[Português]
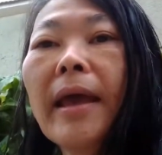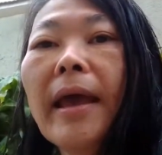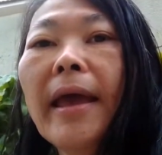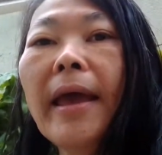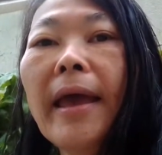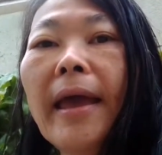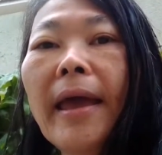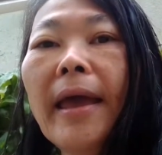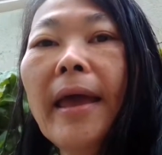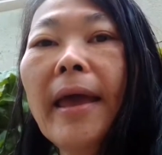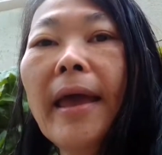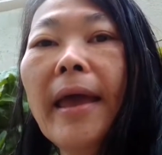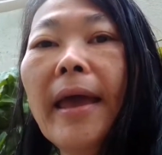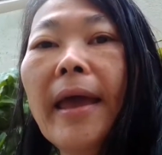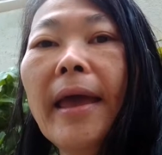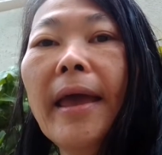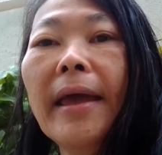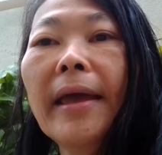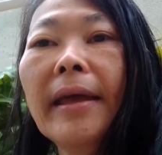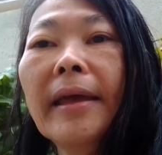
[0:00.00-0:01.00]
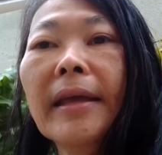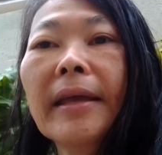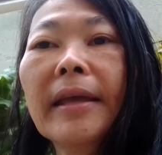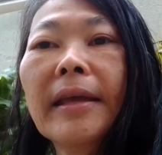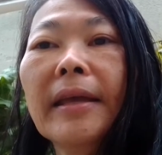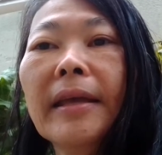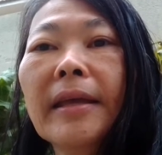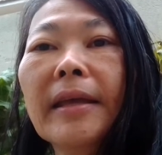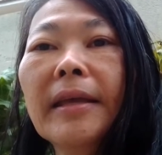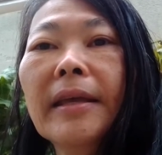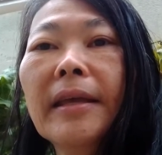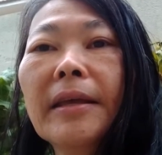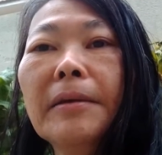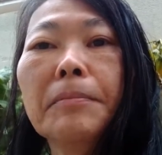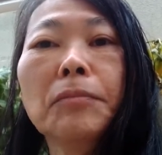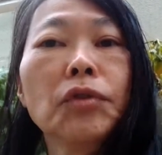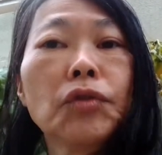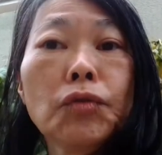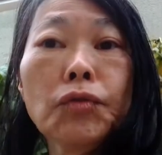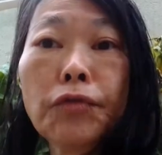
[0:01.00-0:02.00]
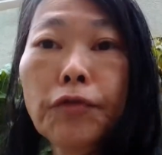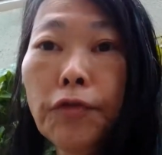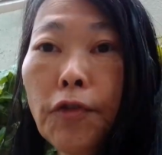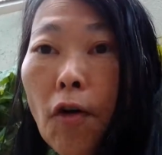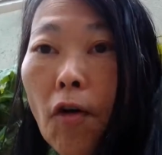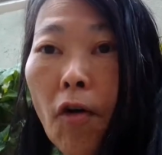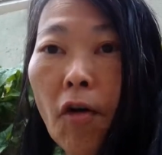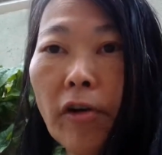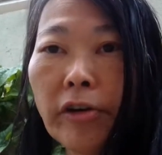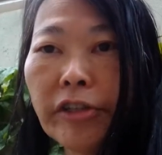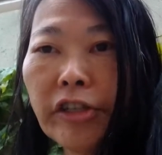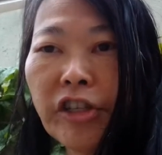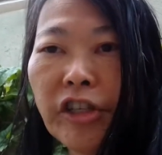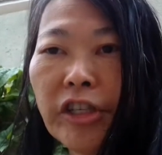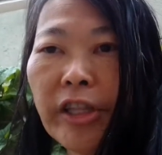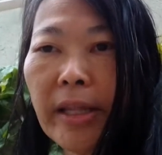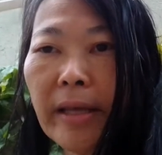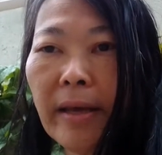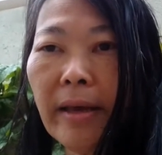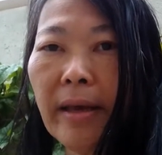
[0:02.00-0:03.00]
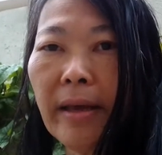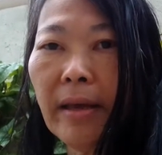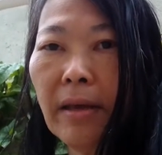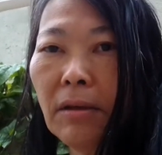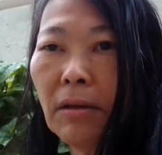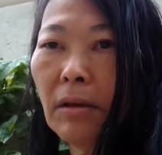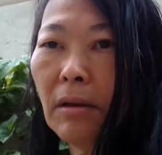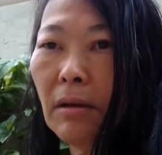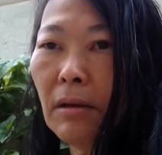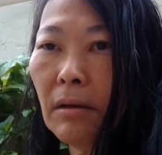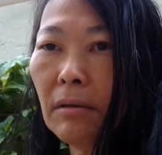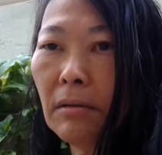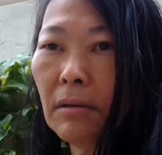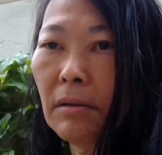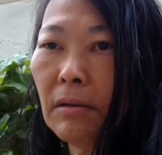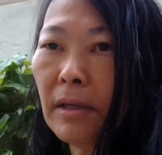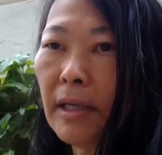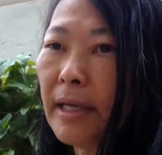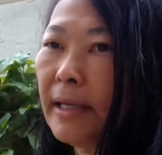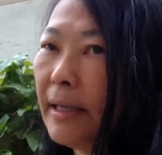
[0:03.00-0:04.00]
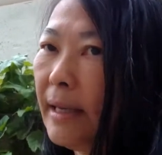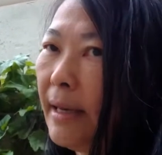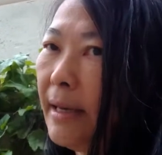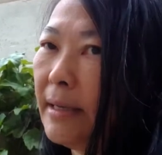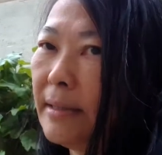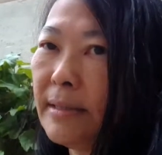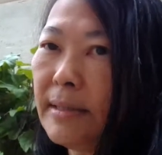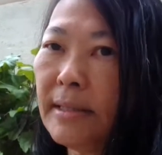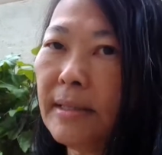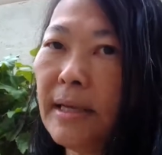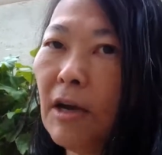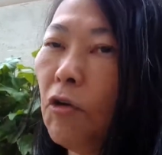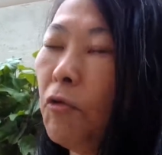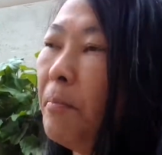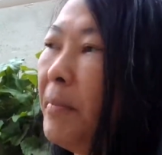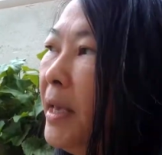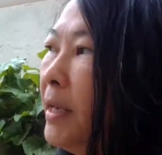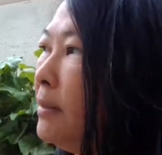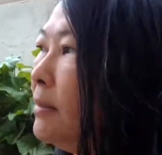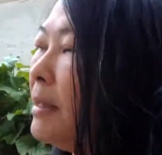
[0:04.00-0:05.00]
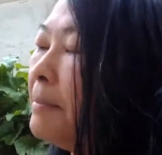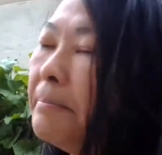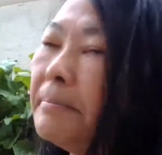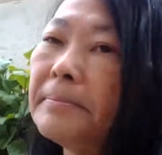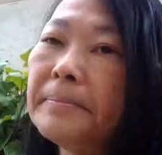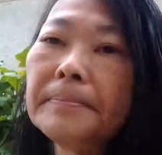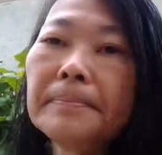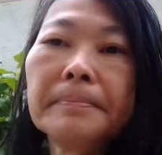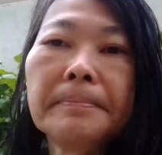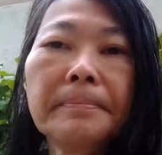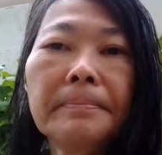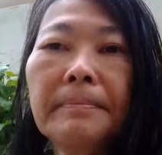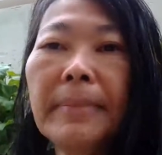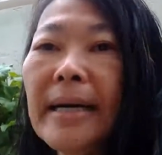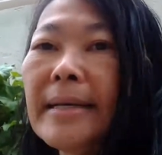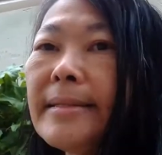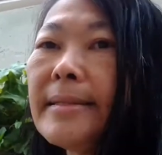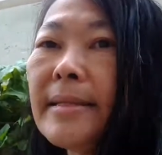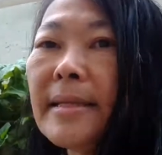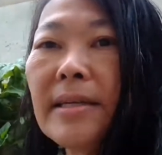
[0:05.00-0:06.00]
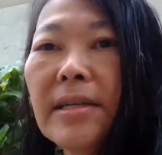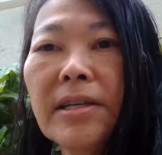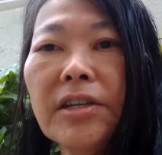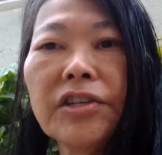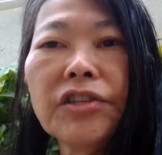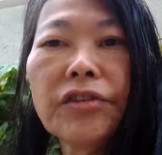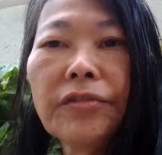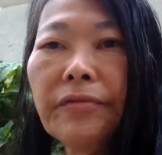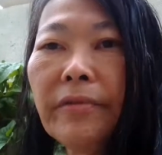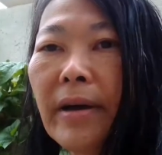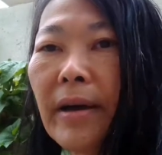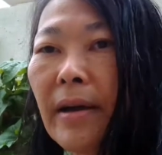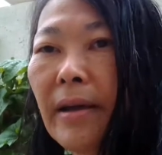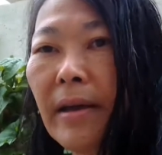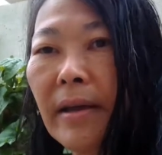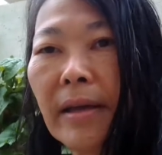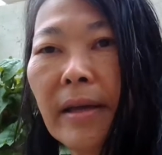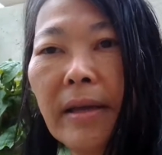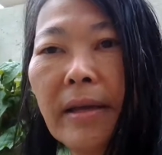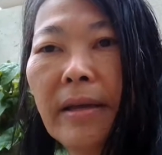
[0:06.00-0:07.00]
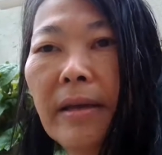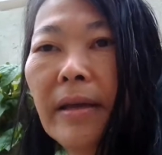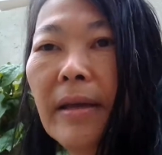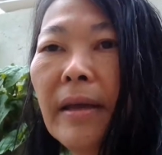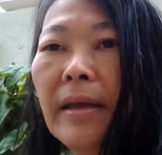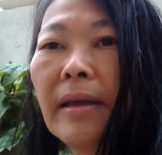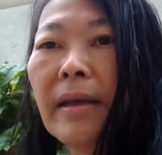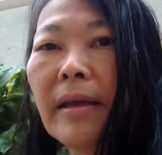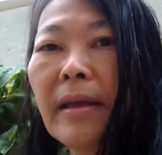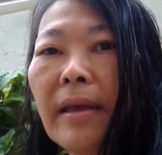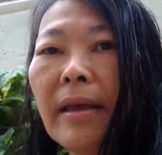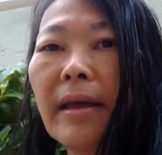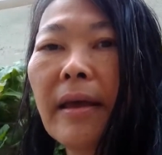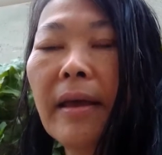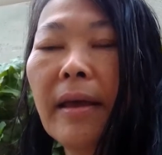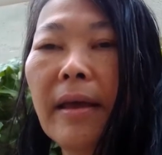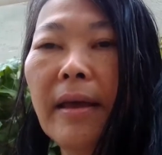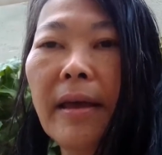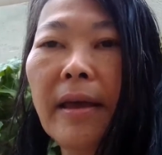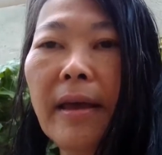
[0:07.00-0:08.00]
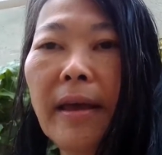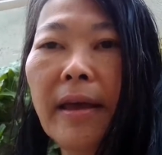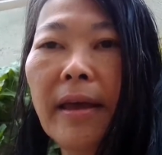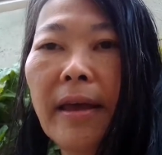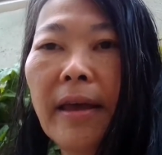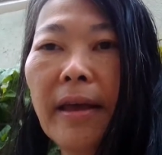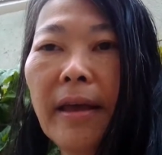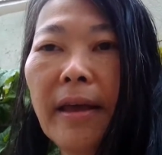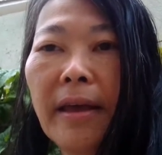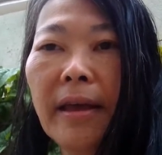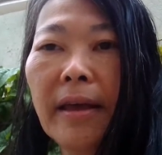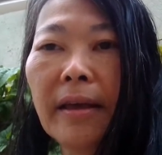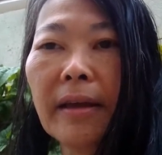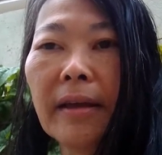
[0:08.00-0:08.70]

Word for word: É, e muito forte, né? Ela assim aumenta bastante, vai é,